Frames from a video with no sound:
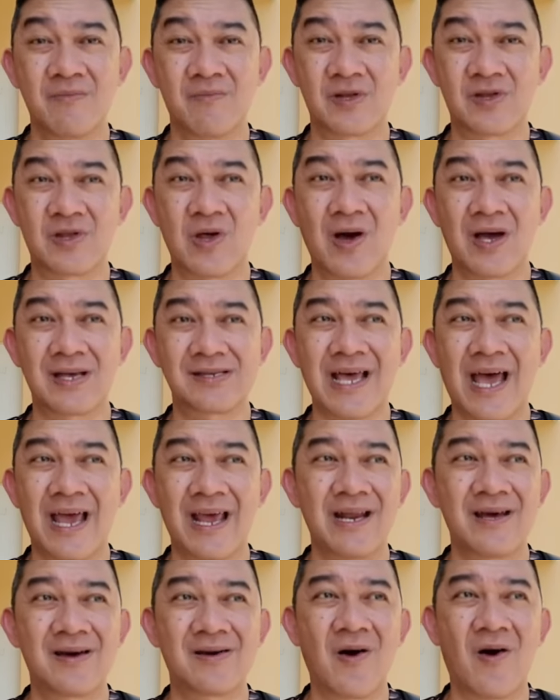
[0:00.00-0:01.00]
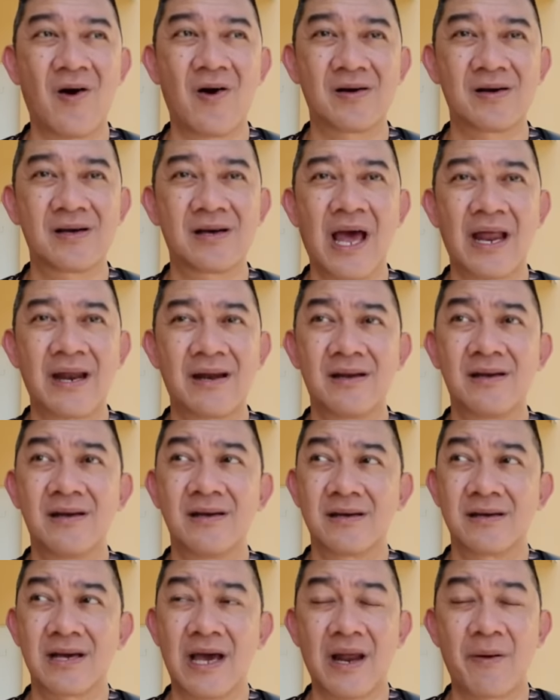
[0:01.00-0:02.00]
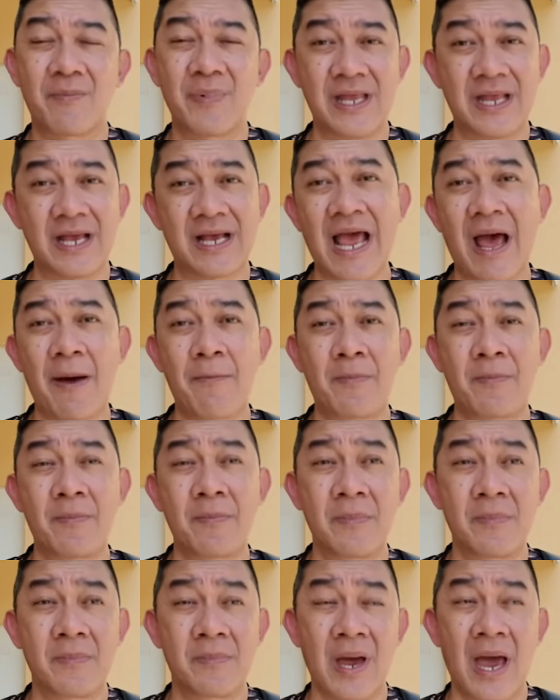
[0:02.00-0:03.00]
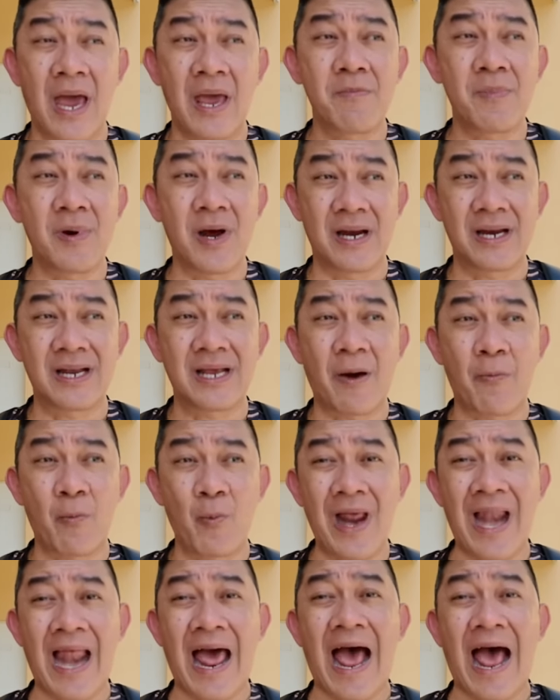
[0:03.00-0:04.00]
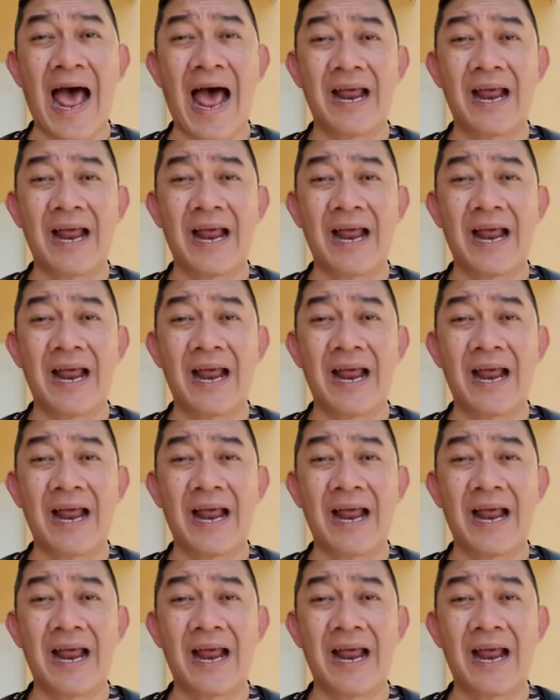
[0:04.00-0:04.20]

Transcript: มันต้องอาศัยเรื่องของการการทำกิจกรรมให้เหมือนกับเวลา